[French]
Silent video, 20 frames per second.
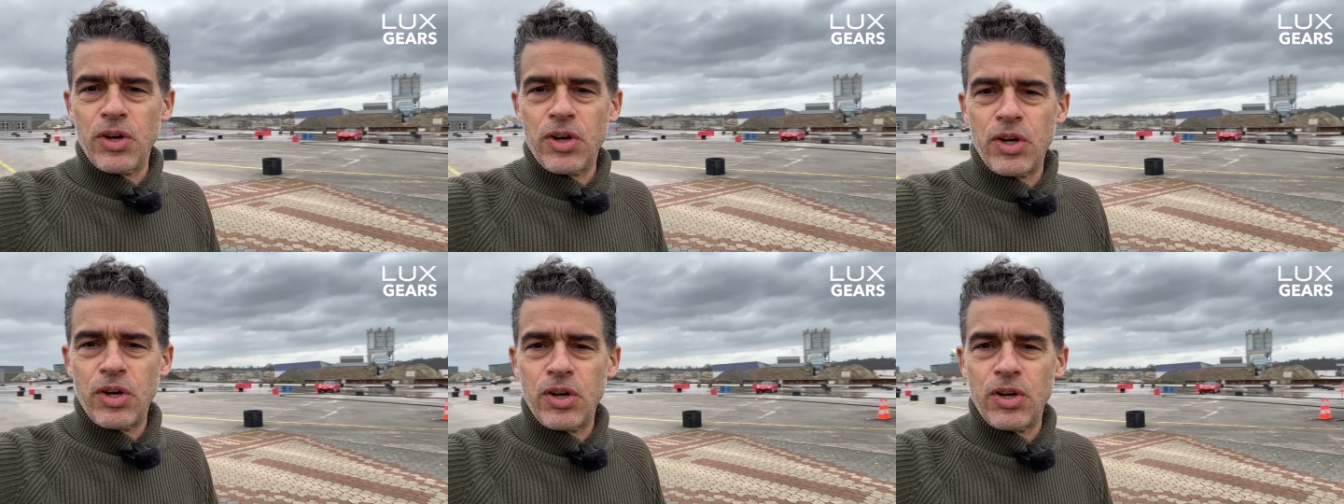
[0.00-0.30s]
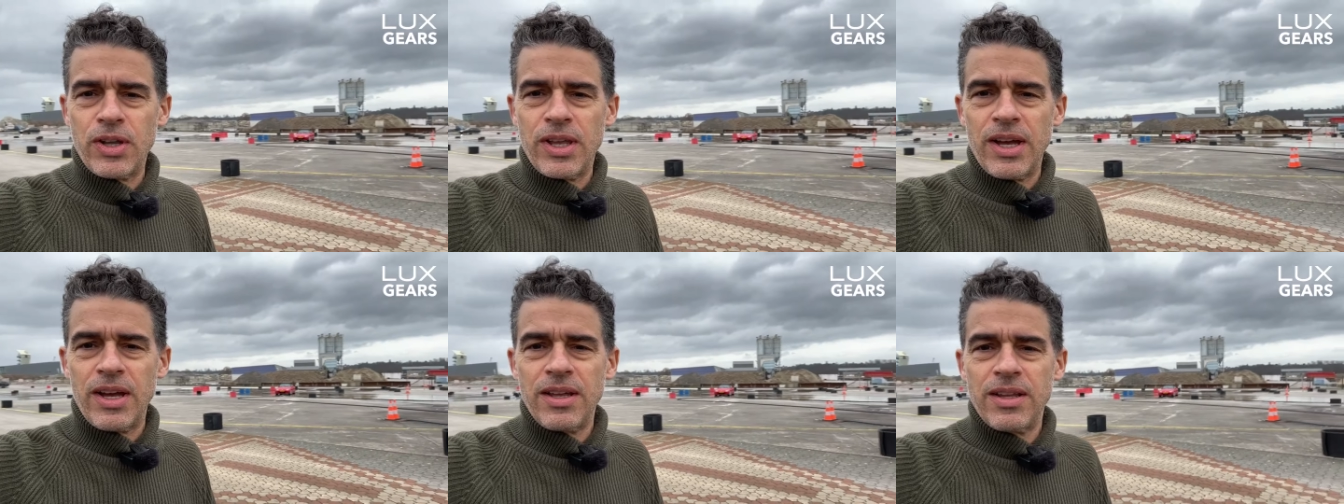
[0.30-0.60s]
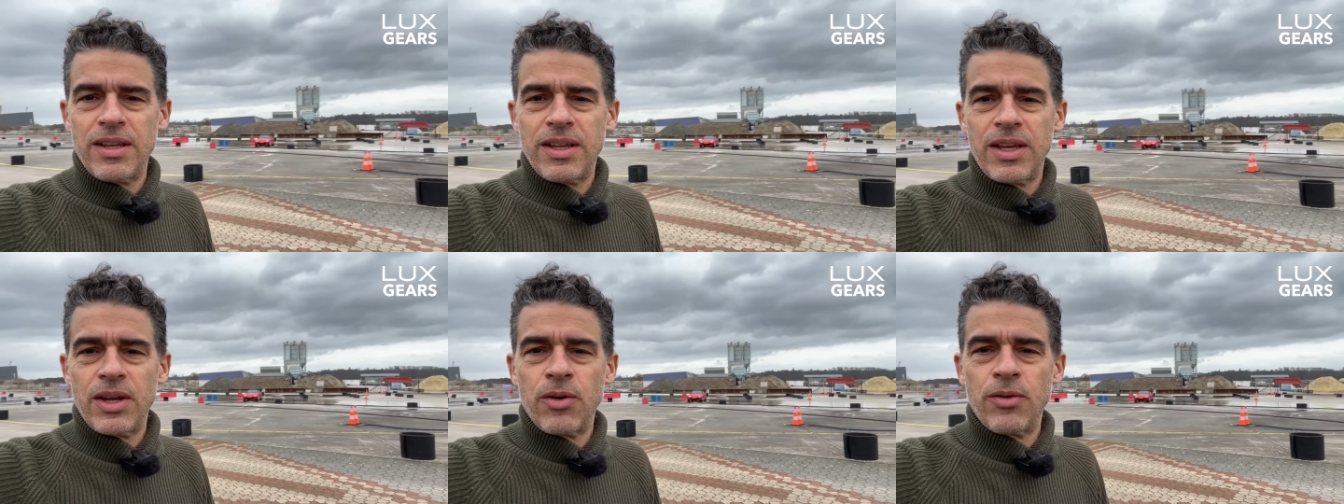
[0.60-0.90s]

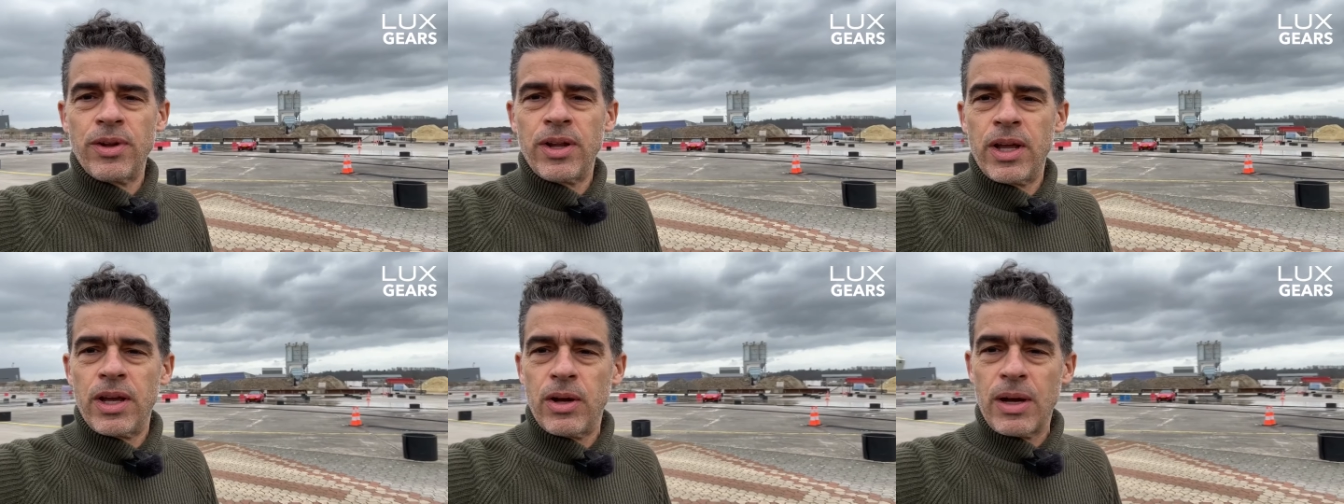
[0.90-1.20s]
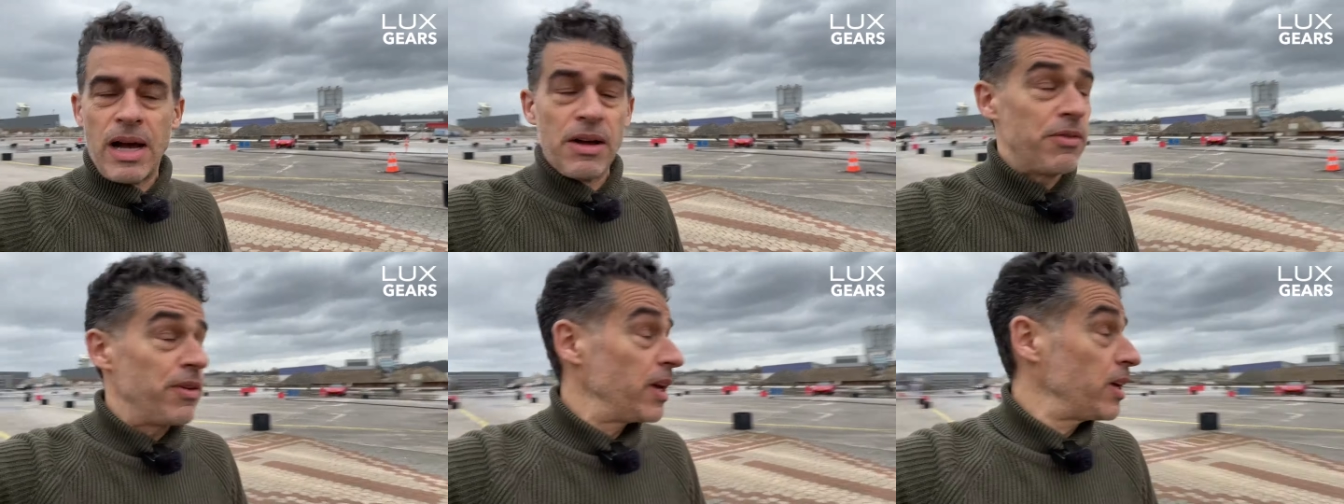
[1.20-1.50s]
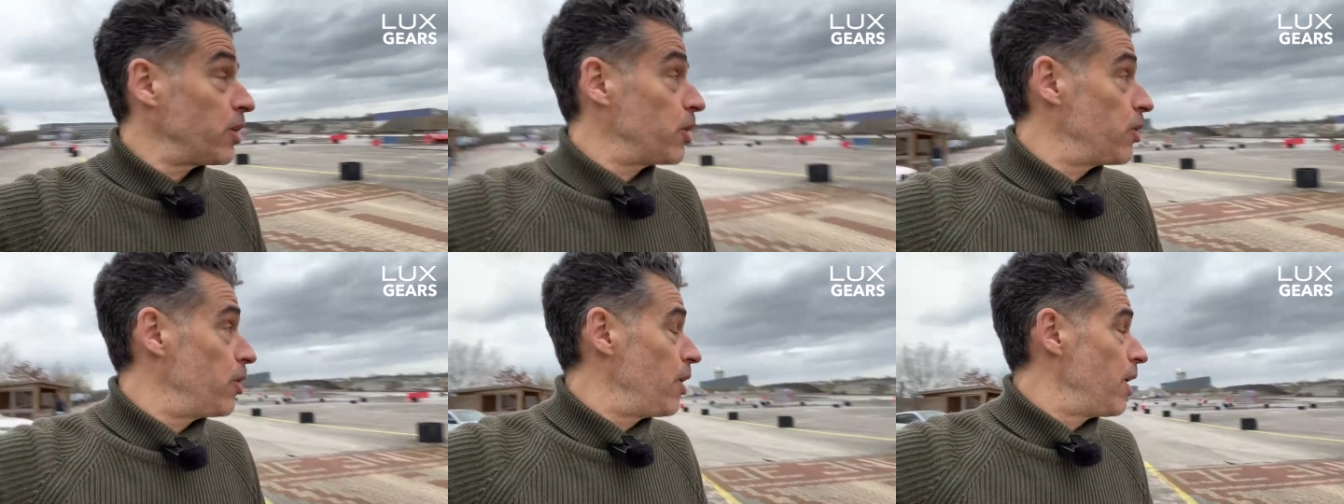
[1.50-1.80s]
Regardez, on est avec
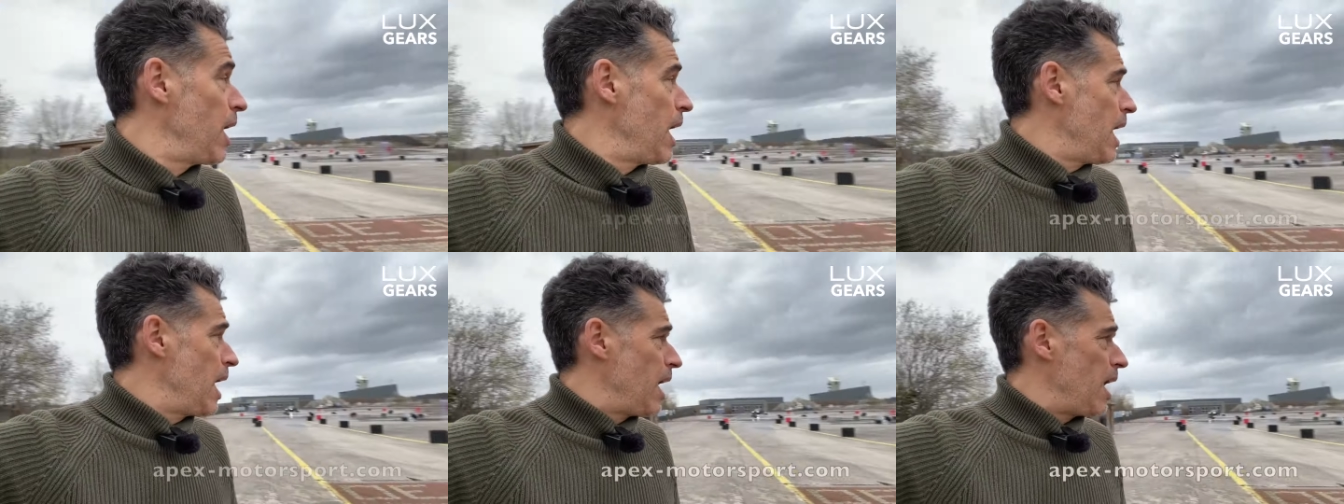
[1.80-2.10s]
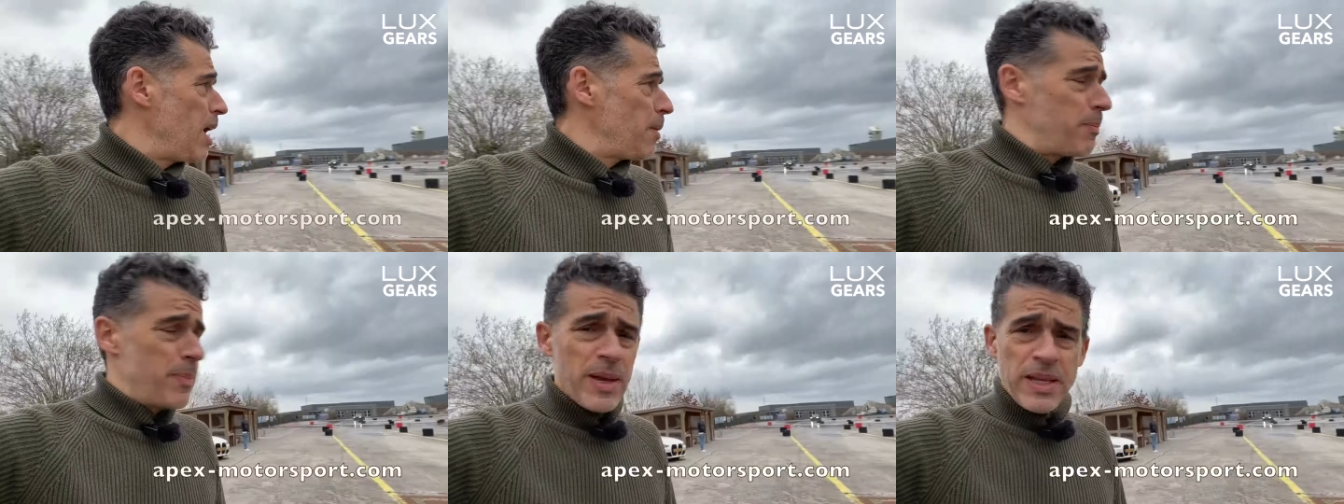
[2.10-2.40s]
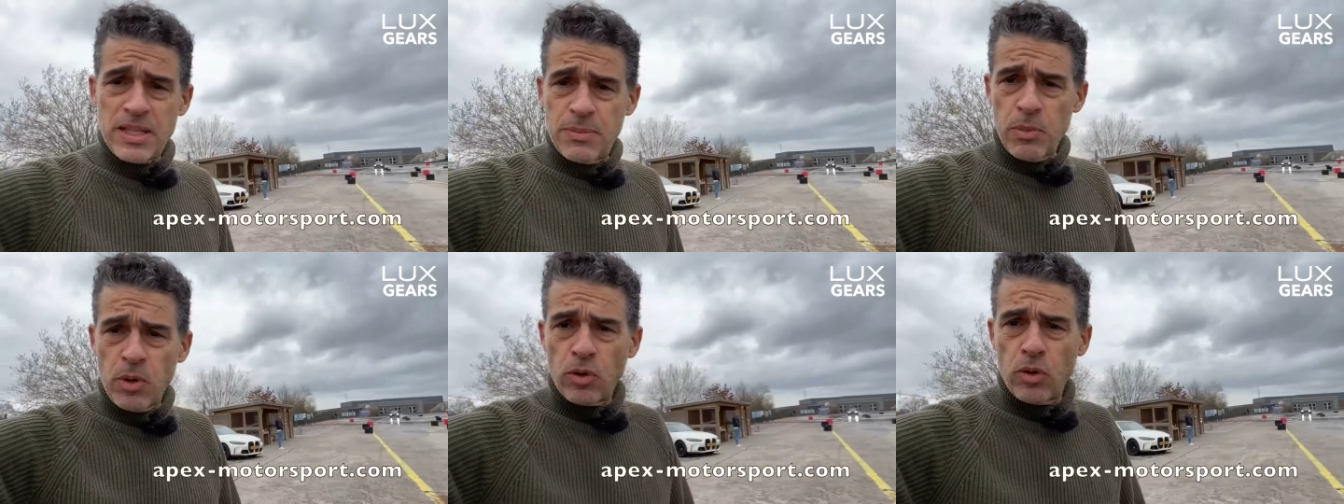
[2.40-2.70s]
euh,
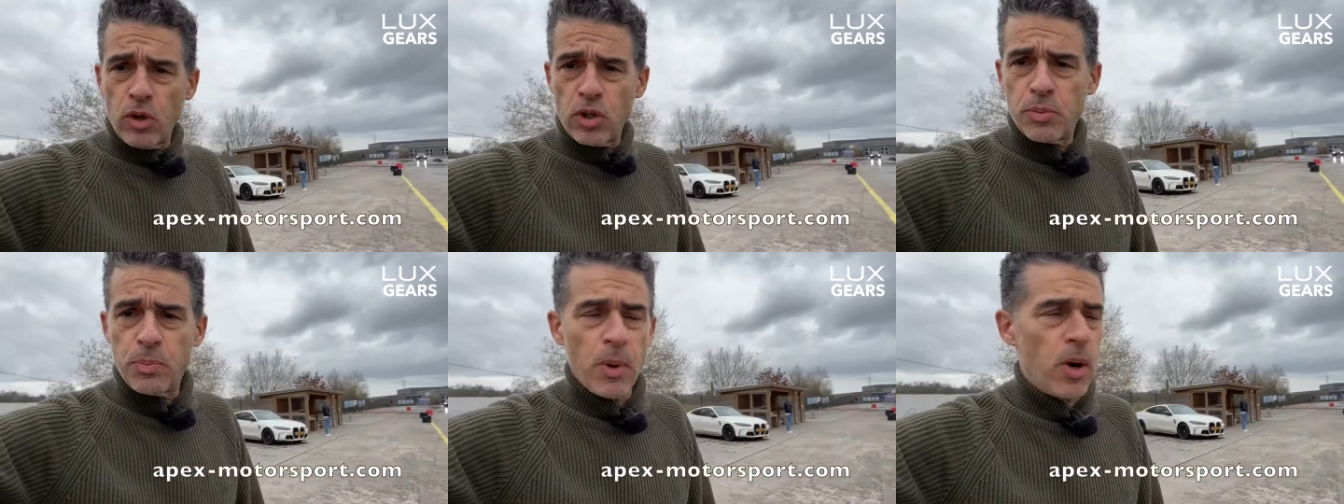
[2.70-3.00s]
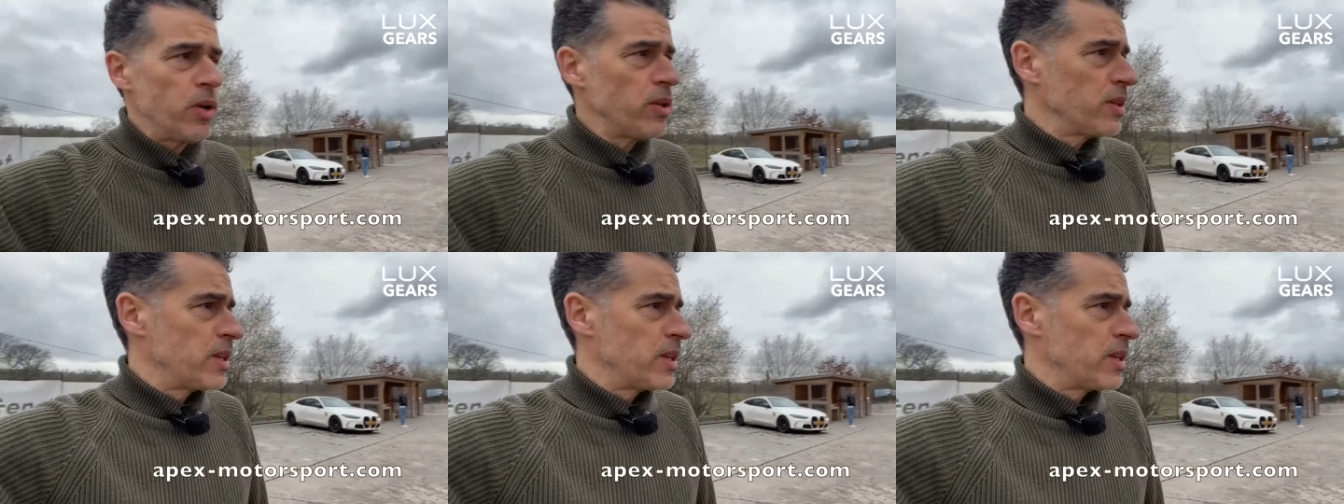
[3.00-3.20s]
Apex Motorsport